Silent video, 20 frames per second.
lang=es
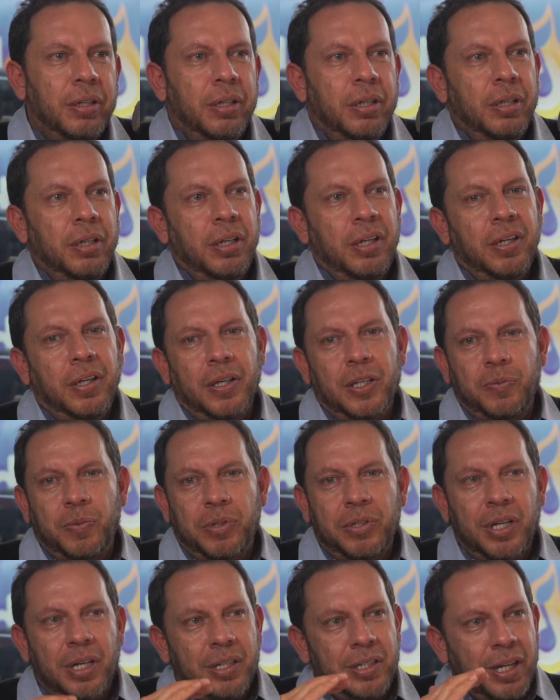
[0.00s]
y que después
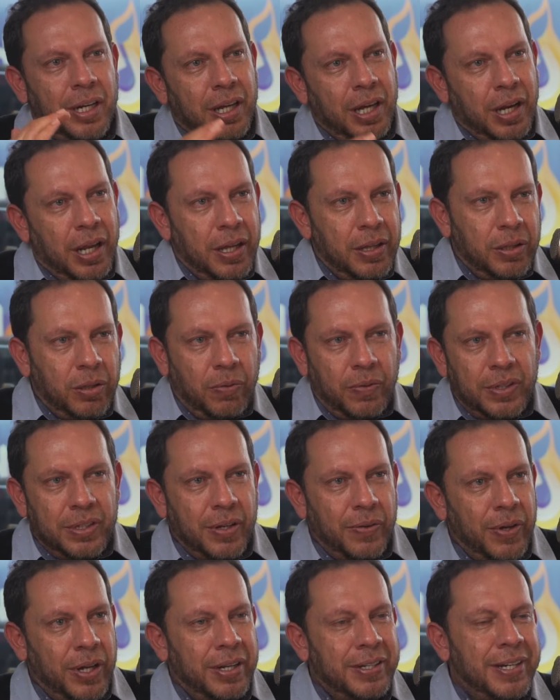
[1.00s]
quieres ser gerente o
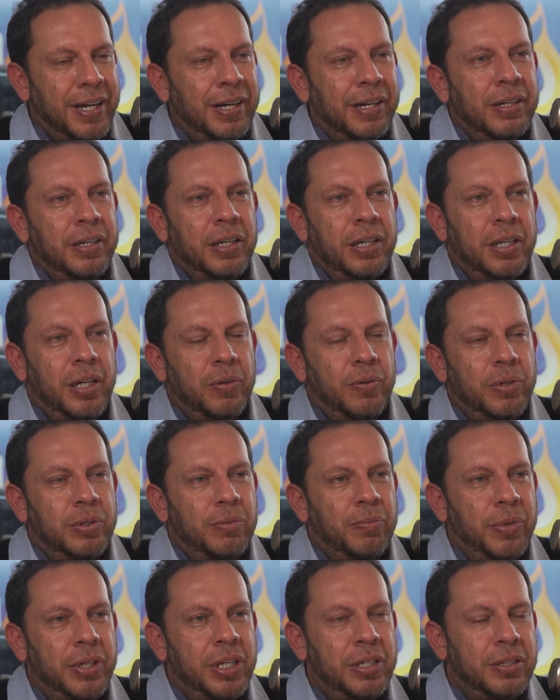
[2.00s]
viceversa, en algunas
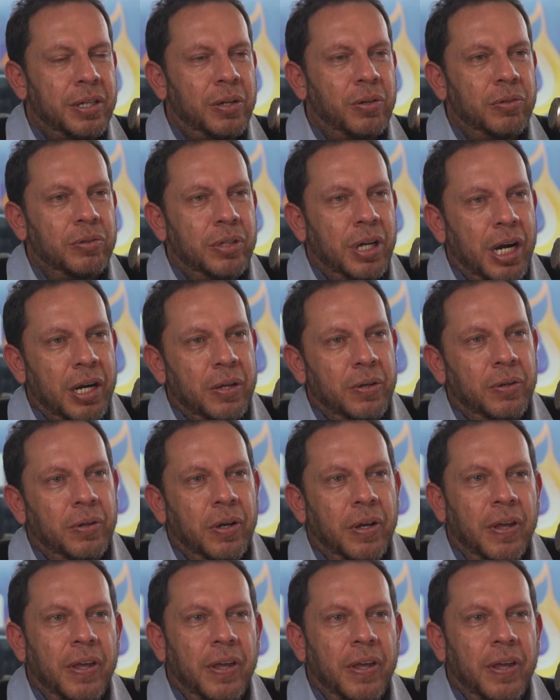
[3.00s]
compañías al contrario,